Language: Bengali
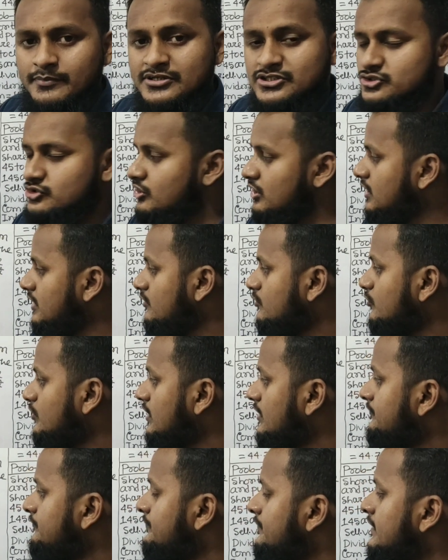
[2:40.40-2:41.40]
বা বিশ ডলার করে
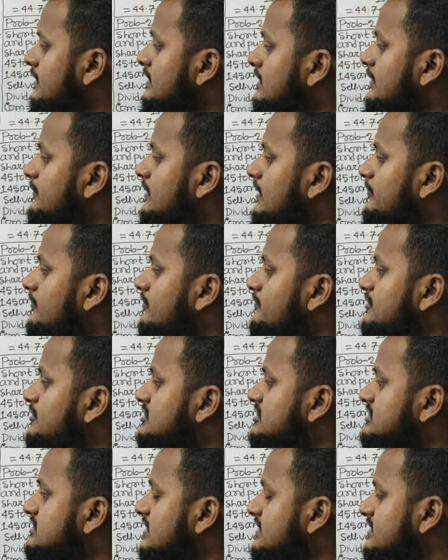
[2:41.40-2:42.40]
তার মানে আমরা
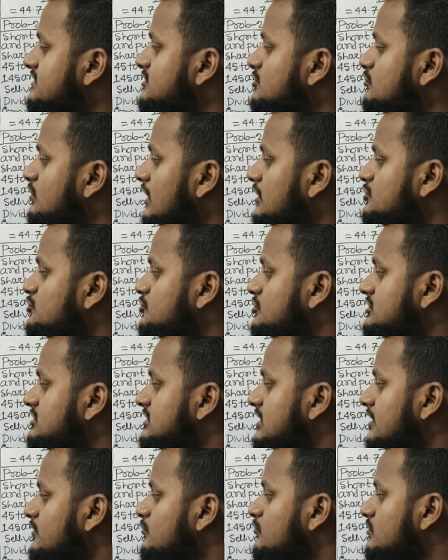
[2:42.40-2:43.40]
বিশের সাথে যেহেতু একশোটি
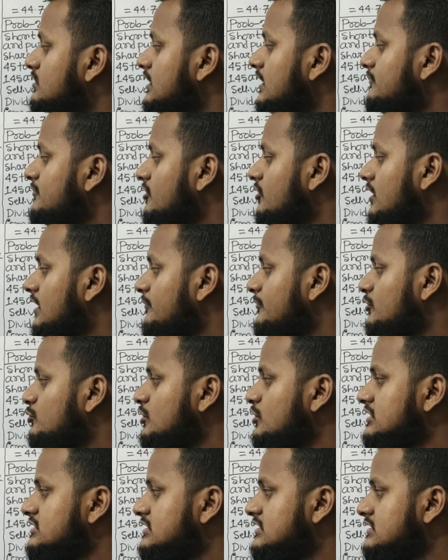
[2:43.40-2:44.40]
শেয়ার গুণ দিলাম তাহলে আমরা
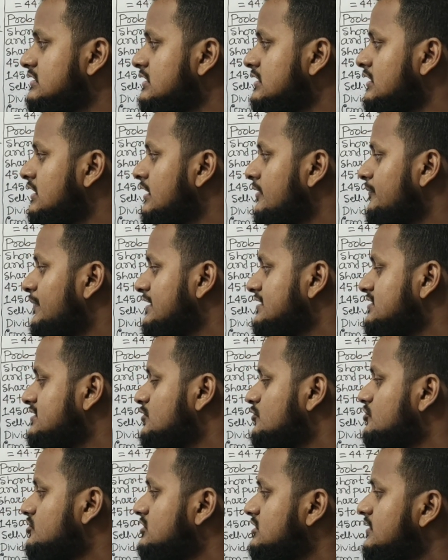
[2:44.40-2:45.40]
দুই হাজার পাচ্ছি
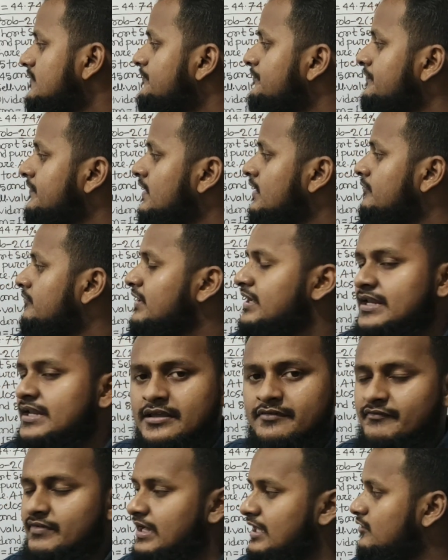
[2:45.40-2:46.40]
হচ্ছে
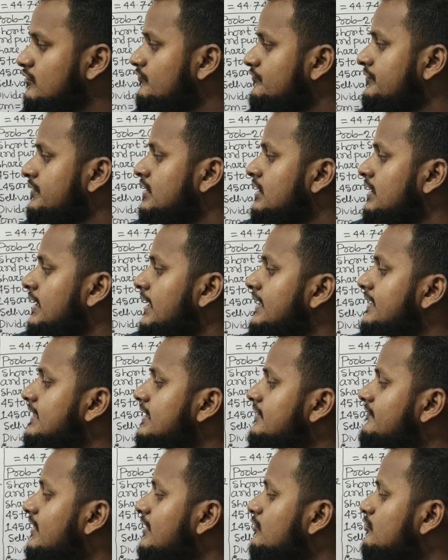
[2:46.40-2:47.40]
বিগিনিং ভ্যালু
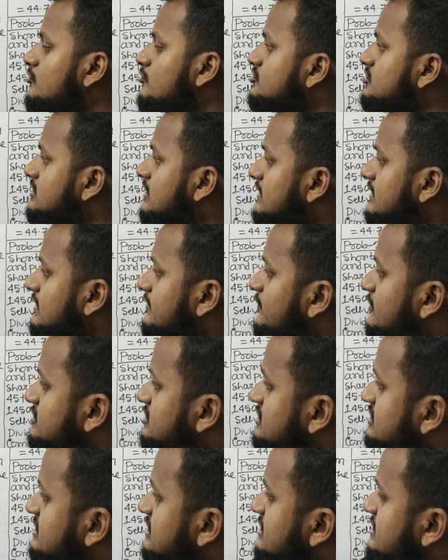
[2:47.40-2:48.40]
এন্ডিং ভ্যালু হচ্ছে দেখতে
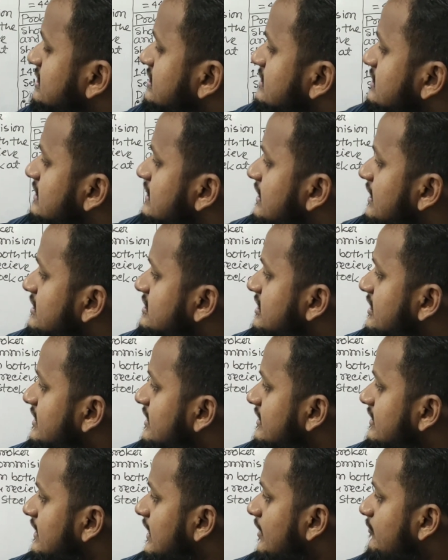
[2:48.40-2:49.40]
পাচ্ছেন শেষের দিকে
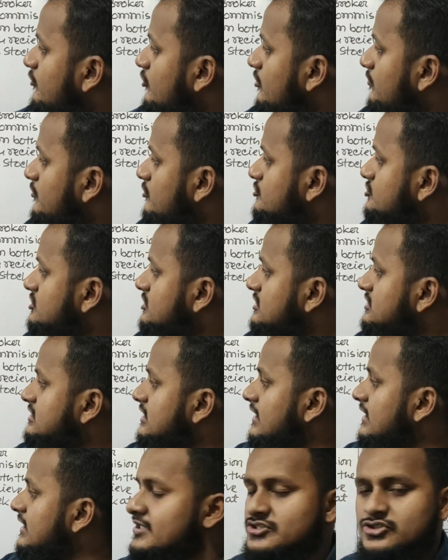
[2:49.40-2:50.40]
সেটির দাম হবে হচ্ছে
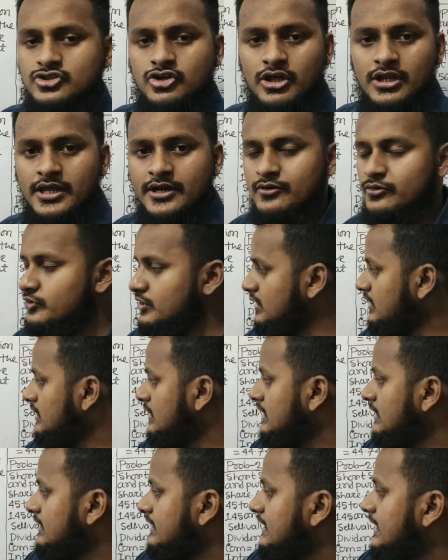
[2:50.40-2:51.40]
সাতাশ ডলার করে
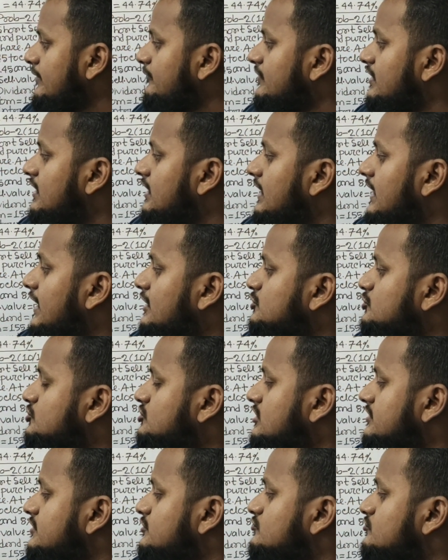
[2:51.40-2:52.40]
তাই আমরা
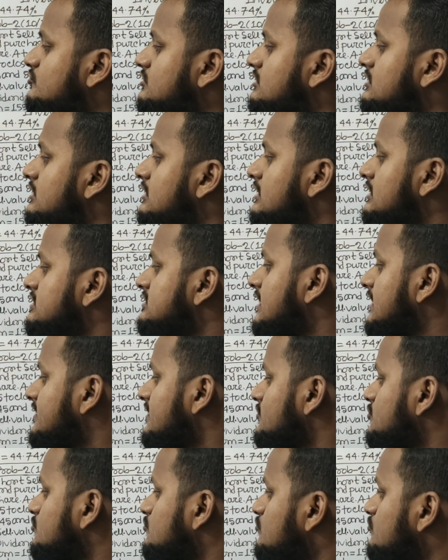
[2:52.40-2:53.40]
একশোর সাথে যদি
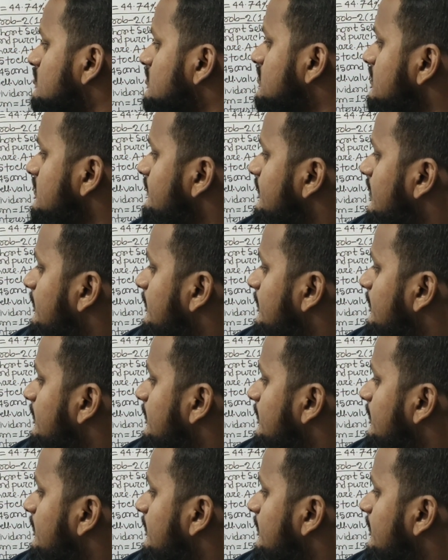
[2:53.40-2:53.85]
সাতাশ গুণ দিই